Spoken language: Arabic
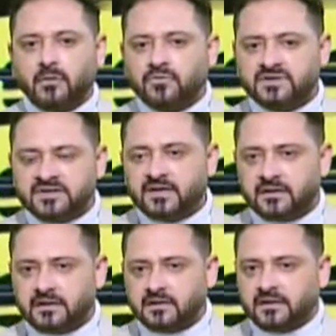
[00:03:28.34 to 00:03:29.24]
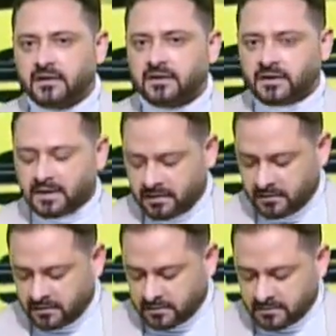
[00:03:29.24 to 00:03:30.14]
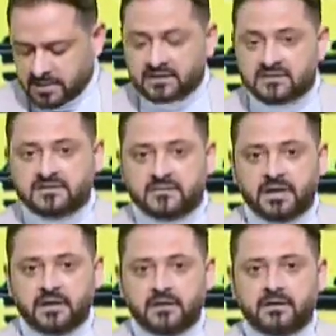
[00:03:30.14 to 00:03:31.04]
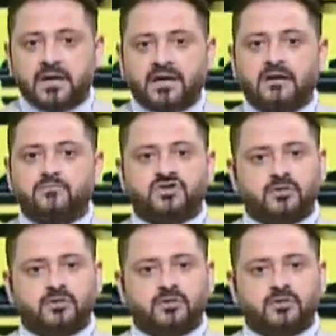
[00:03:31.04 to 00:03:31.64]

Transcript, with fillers: اول سنه جه نادي الزمالك كان على